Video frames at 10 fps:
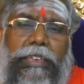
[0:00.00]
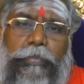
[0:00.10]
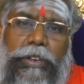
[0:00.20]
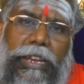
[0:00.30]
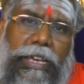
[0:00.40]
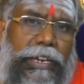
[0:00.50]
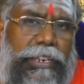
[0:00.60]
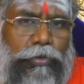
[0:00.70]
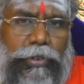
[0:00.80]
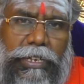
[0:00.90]
இப்போ எல்லா
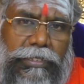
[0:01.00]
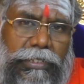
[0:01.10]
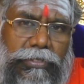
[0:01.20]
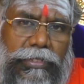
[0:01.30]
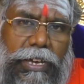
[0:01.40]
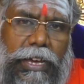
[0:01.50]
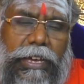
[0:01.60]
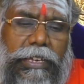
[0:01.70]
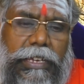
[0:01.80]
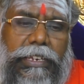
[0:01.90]
கறியும் ஒன்றா சேர்ந்துருதா
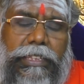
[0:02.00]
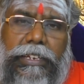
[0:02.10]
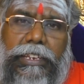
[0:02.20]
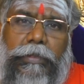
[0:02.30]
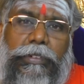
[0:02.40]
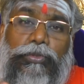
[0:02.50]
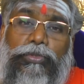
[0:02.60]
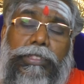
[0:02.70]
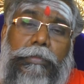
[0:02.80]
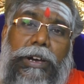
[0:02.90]
இதுக்கு என்ன பண்ணால்
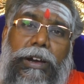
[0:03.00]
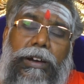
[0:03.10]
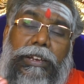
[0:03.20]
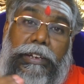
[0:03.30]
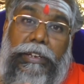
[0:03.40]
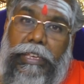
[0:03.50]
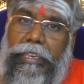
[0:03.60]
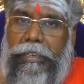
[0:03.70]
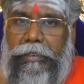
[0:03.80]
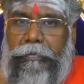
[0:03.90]
சுத்தமான
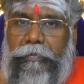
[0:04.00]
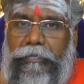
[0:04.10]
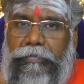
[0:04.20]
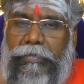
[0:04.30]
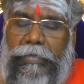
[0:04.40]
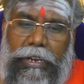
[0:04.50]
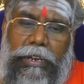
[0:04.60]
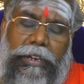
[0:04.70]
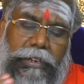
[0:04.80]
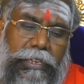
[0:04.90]
நெய்
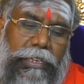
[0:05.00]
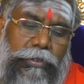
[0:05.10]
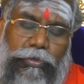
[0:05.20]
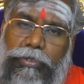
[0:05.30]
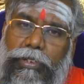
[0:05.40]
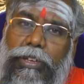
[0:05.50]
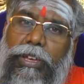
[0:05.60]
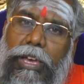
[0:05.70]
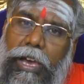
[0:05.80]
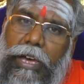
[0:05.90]
நல்ல நெய்யை விட்டு
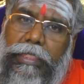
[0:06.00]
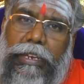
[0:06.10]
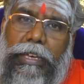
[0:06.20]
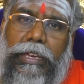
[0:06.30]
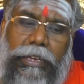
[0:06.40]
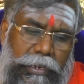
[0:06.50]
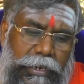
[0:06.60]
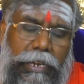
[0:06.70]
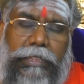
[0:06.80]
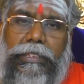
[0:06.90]
அதில்
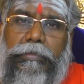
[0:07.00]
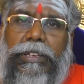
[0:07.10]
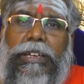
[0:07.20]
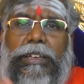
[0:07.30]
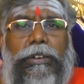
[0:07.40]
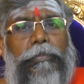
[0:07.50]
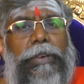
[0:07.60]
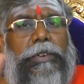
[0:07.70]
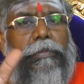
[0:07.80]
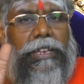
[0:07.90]
கலந்தோம்னா
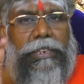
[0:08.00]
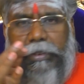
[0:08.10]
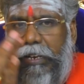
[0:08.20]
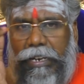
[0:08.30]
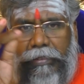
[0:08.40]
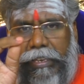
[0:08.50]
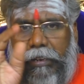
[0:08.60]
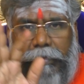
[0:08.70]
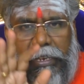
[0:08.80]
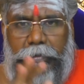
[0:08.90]
மை மாதிரி நம்ம கண்ணில்
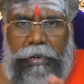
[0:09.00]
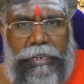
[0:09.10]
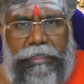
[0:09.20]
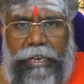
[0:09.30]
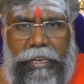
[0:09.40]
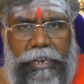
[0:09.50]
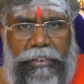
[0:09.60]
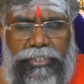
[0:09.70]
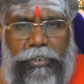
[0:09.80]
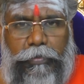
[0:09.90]
வைக்கிற மை மாதிரி
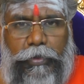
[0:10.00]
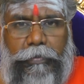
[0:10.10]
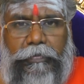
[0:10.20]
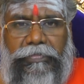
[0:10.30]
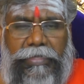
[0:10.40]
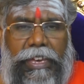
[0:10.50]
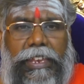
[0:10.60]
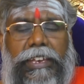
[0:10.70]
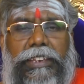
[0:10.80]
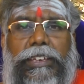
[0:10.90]
தயாராகிடுச்சு இப்போது
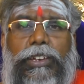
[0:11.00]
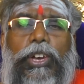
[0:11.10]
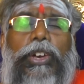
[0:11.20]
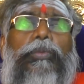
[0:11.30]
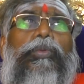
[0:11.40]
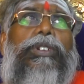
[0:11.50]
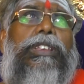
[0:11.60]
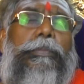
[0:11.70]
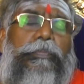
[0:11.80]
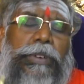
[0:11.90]
தயாராகிட்டு
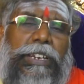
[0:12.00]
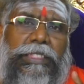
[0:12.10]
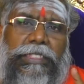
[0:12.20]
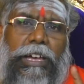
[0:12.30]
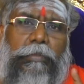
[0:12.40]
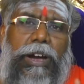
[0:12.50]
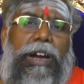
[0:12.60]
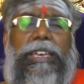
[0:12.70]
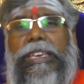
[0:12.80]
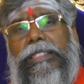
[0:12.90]
உங்களுக்கு
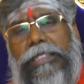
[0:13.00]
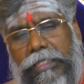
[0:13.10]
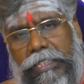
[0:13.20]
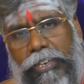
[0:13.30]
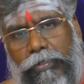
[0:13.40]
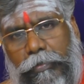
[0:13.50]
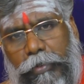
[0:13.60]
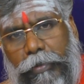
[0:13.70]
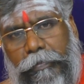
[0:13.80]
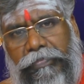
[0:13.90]
பிடித்தமான எந்த தெய்வமோ